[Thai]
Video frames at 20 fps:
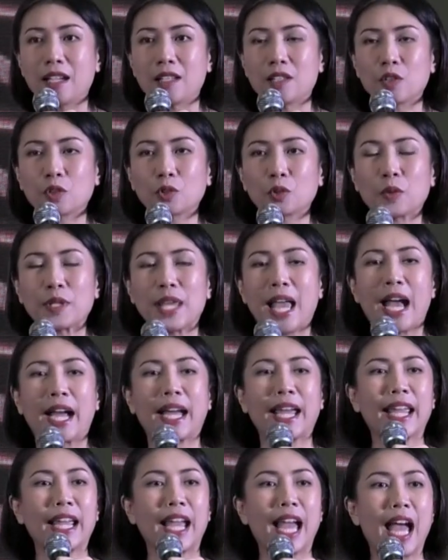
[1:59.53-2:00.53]
ยกตัวอย่าง
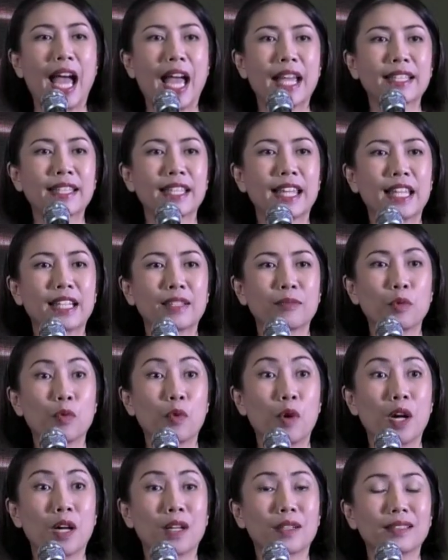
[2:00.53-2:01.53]
ง่ายๆ เช่นพ
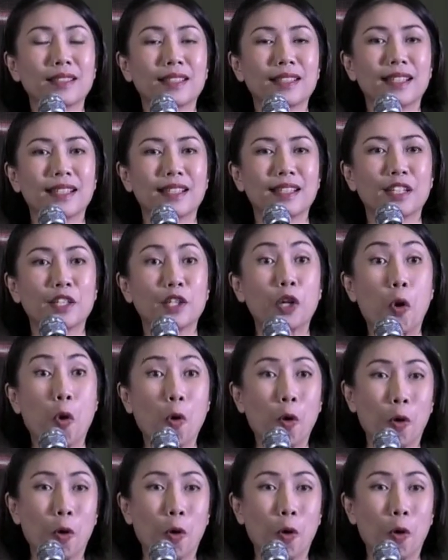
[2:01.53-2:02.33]
วกนก